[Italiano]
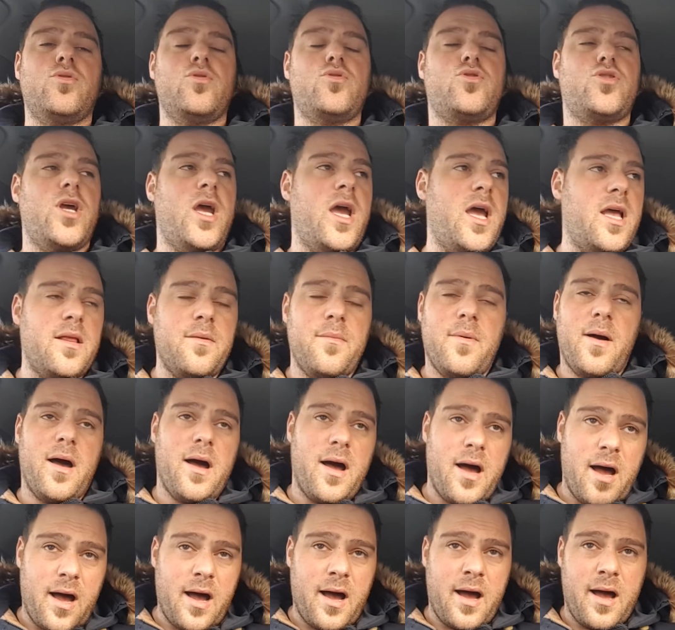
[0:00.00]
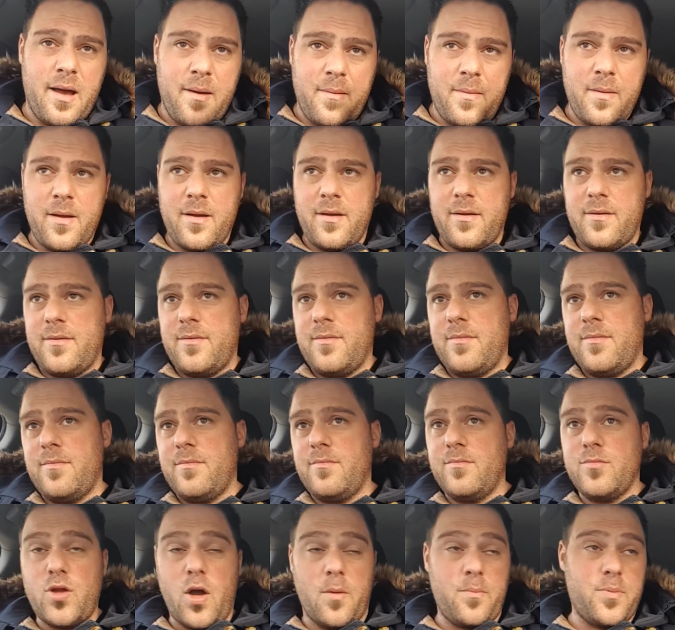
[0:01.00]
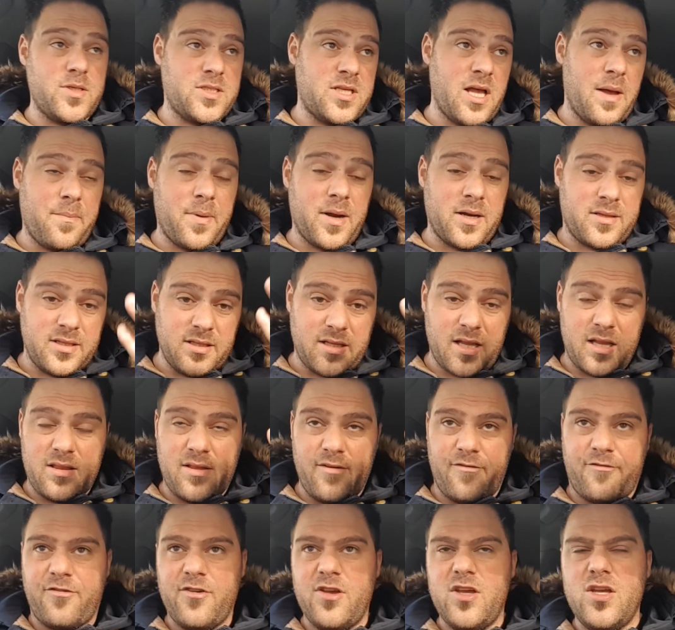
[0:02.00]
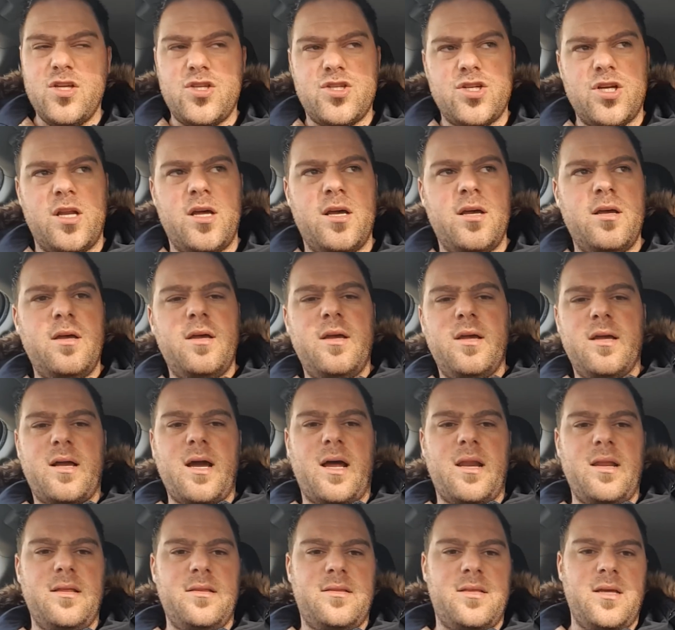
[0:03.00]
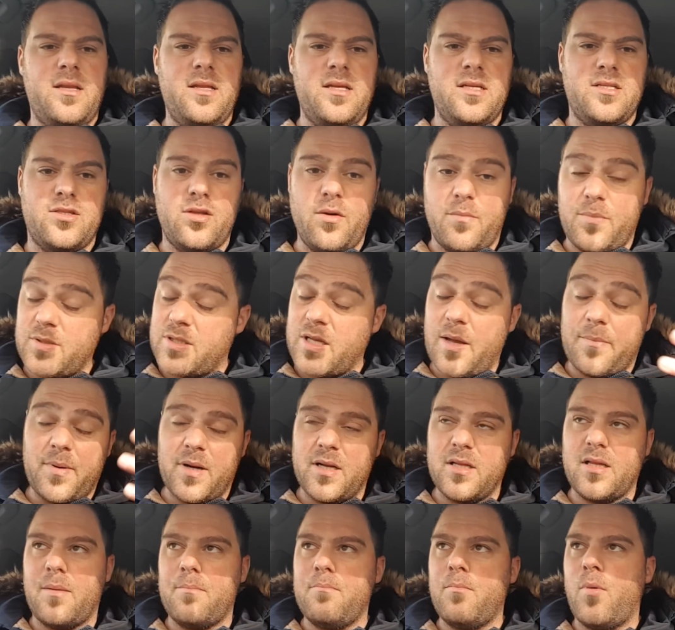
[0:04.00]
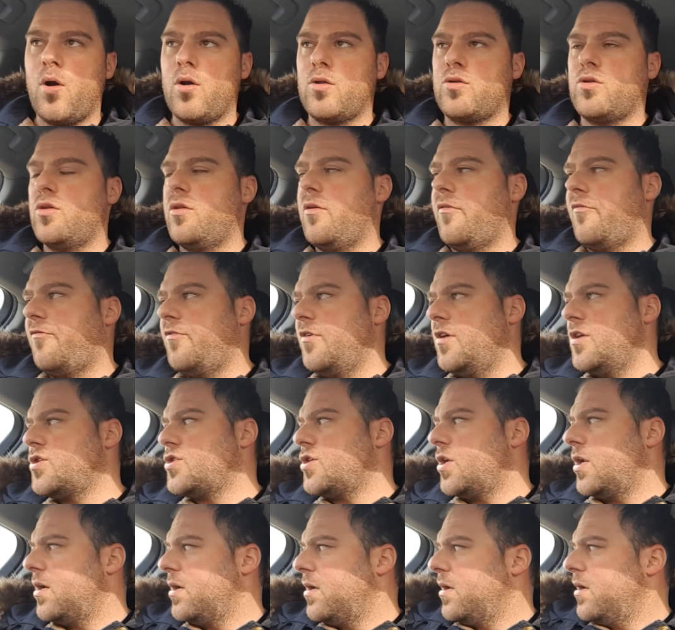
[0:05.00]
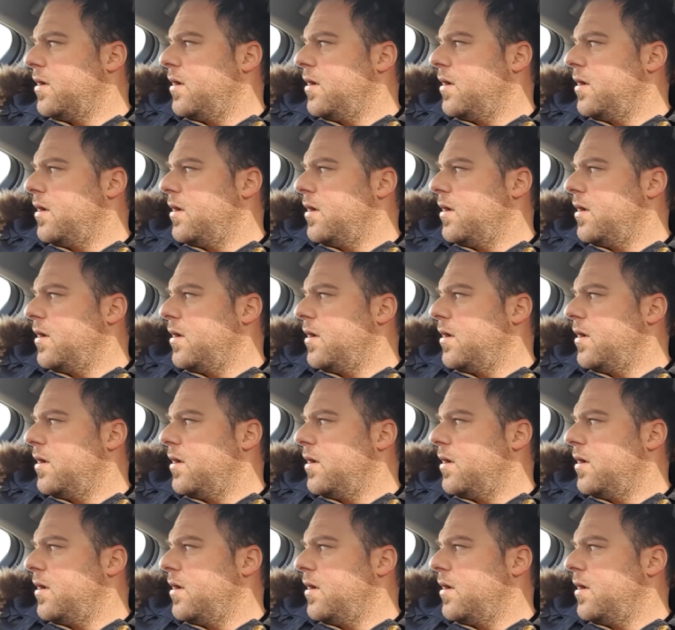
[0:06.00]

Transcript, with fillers: succede, ma eh, dopo sta partita è difficile, cari interisti, dopo sta partita è molto difficile.